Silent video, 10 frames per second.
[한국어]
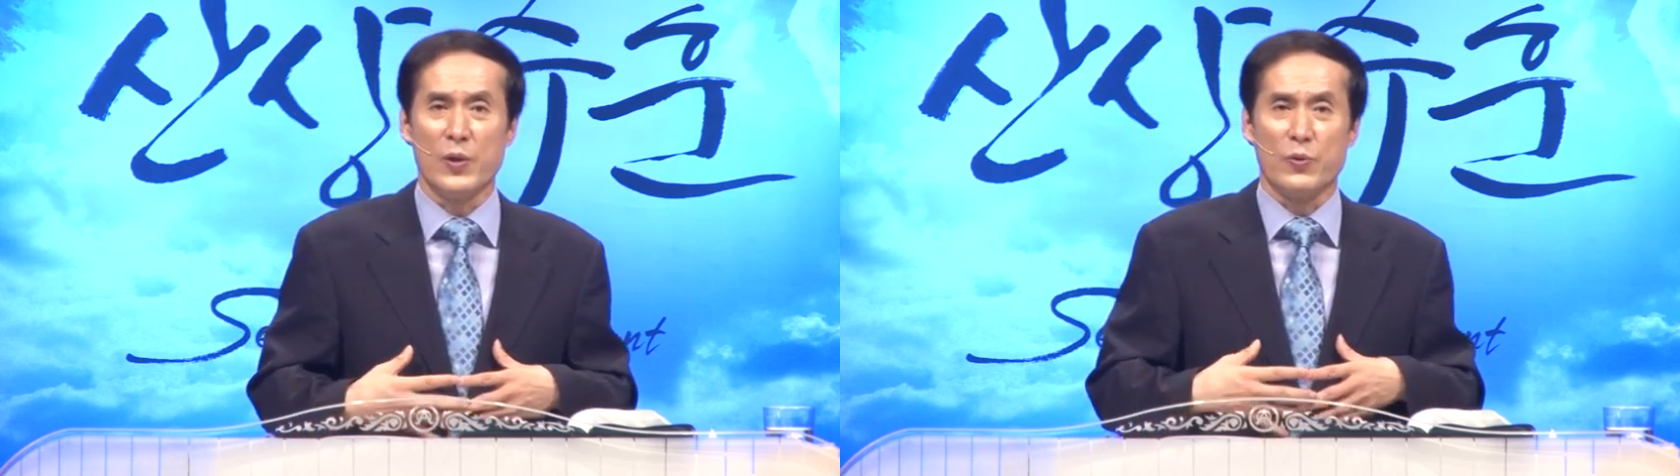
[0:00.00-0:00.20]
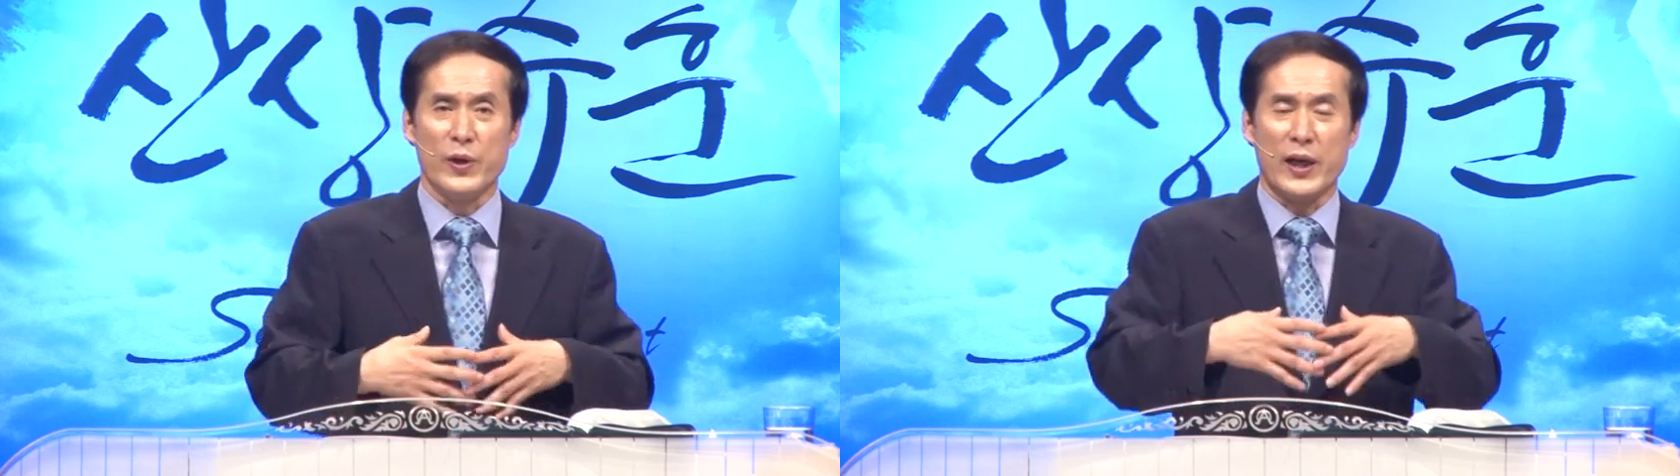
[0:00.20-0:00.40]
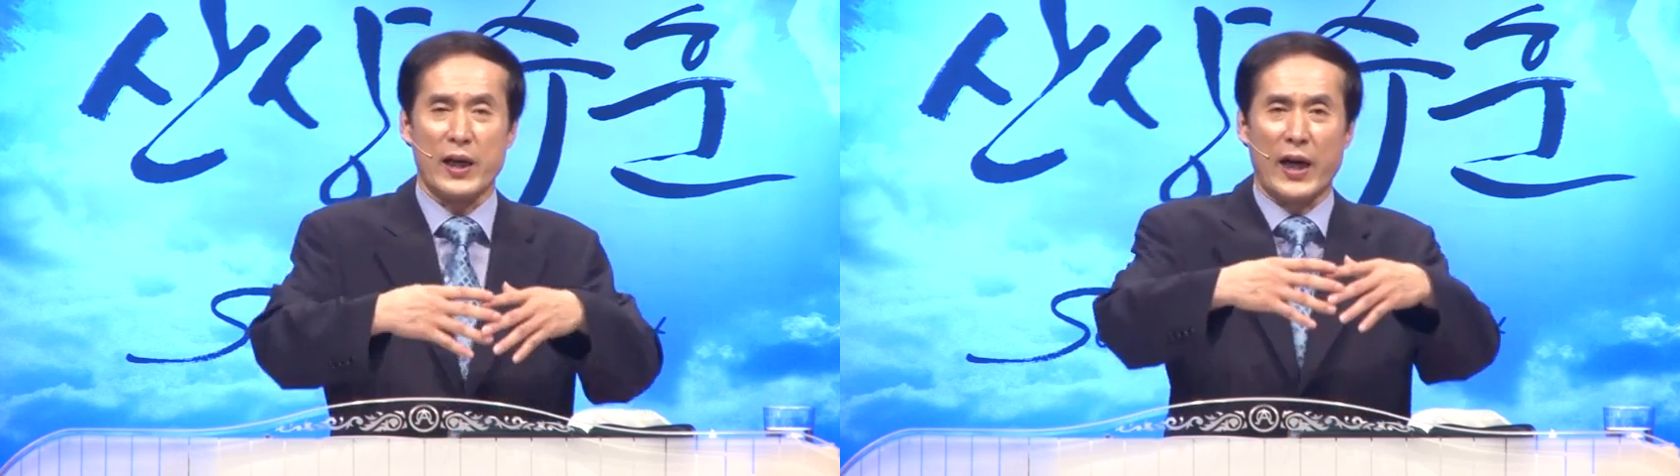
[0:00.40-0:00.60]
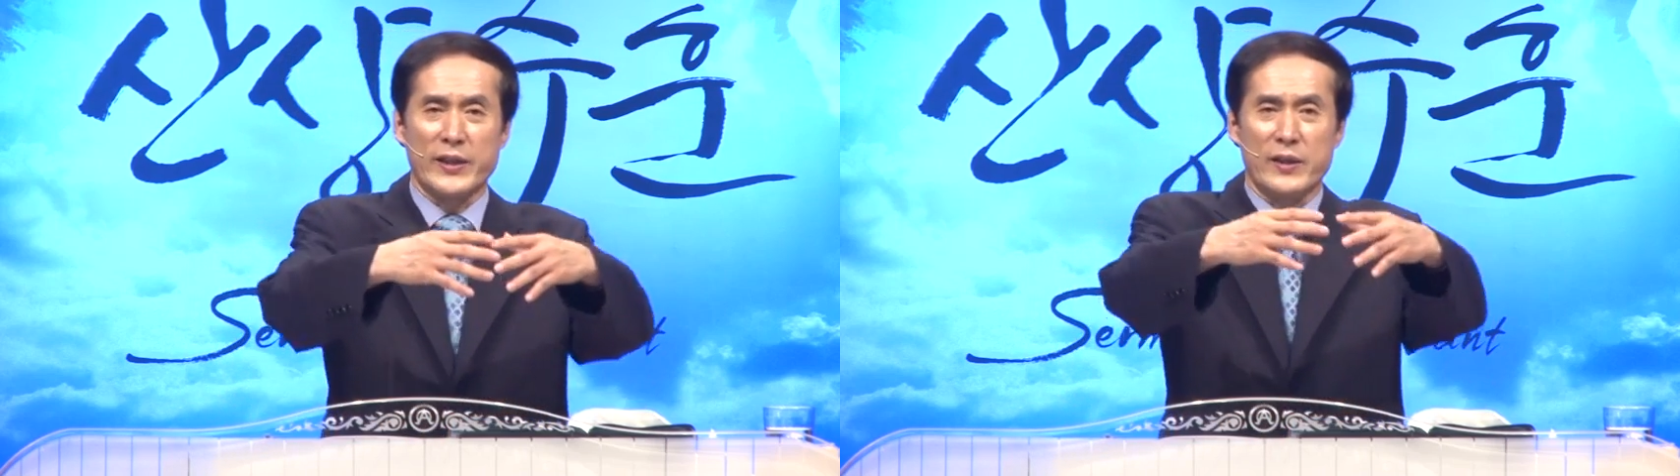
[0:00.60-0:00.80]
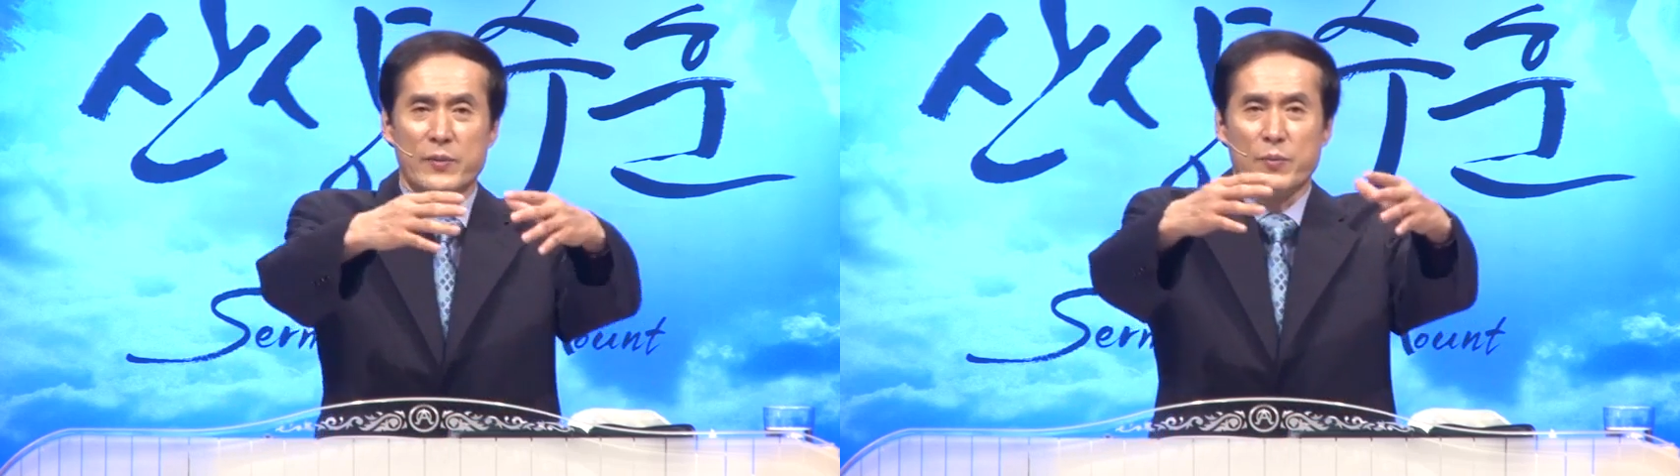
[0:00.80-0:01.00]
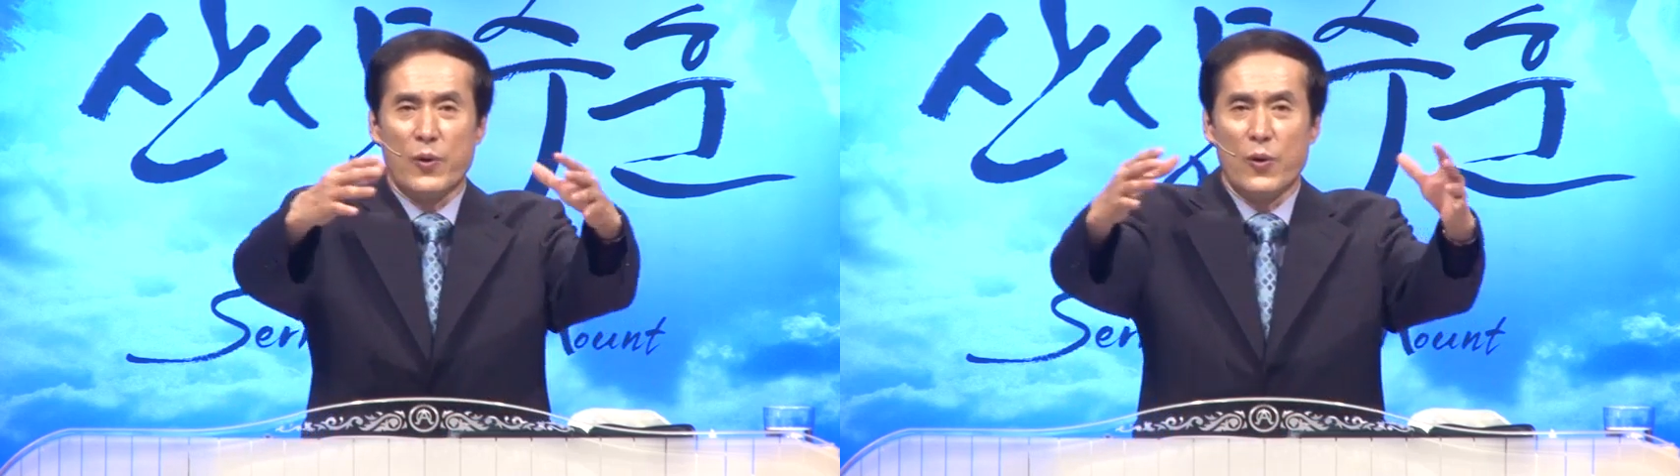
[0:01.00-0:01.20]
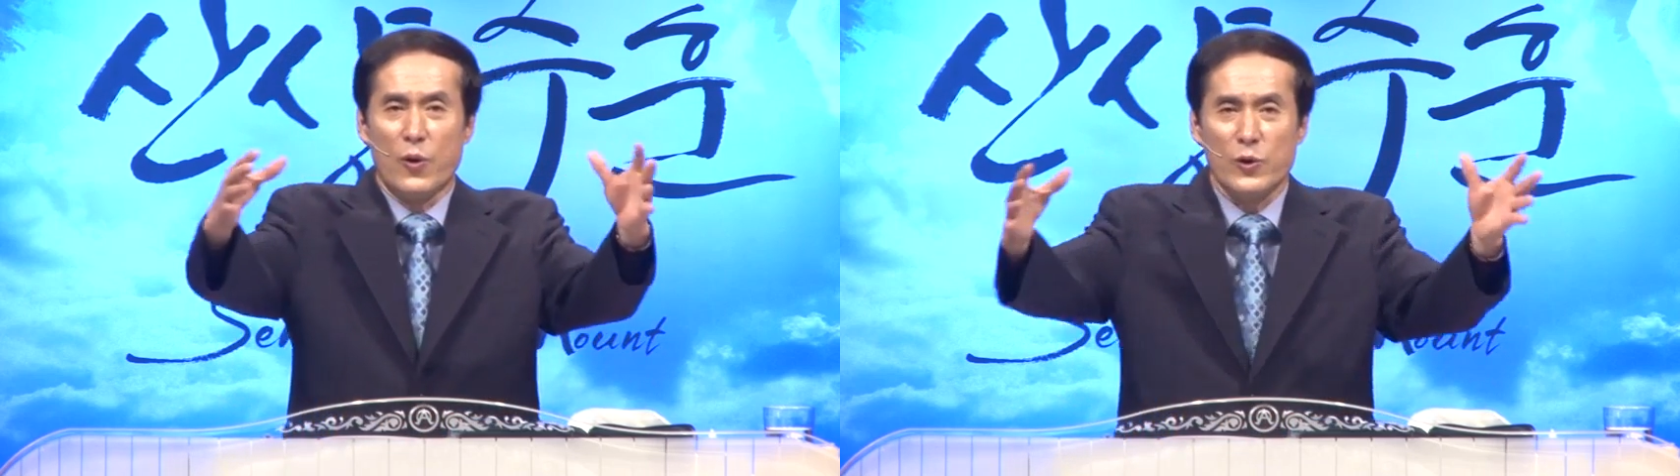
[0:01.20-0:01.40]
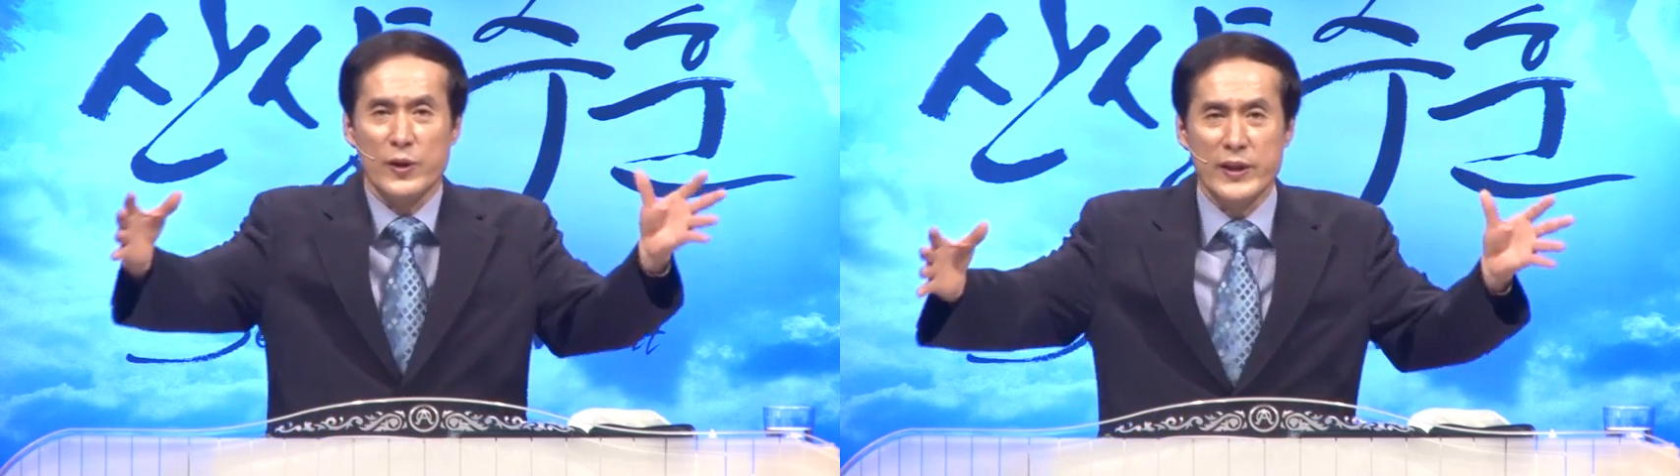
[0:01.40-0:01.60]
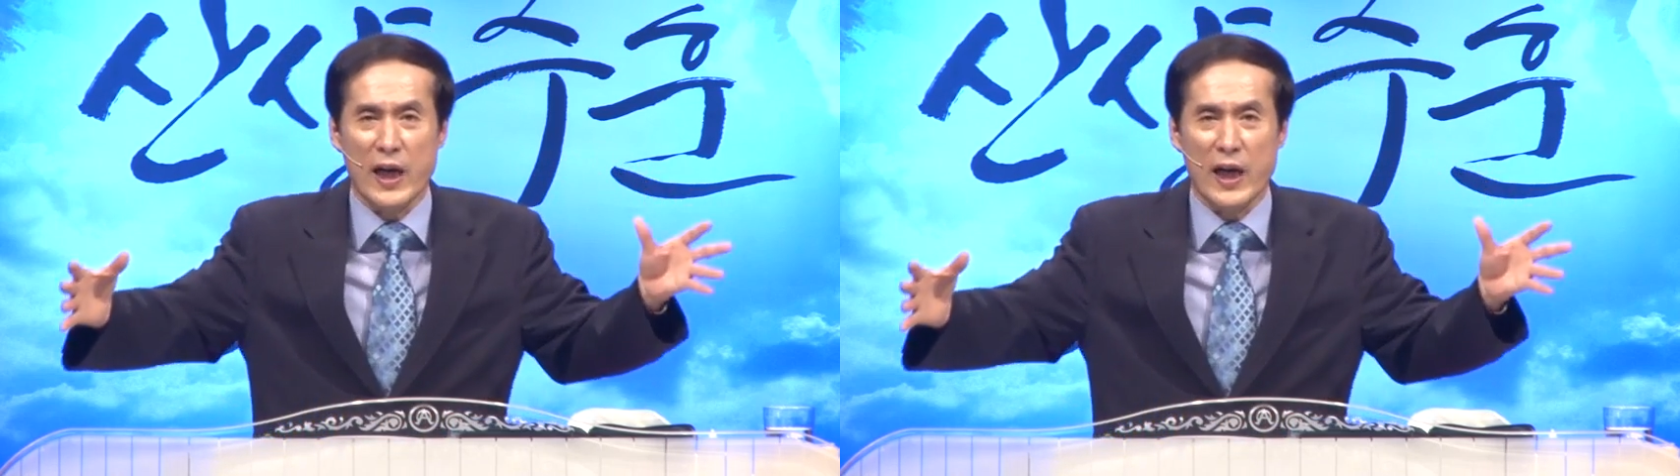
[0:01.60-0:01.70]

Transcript: 우리가 가진 모든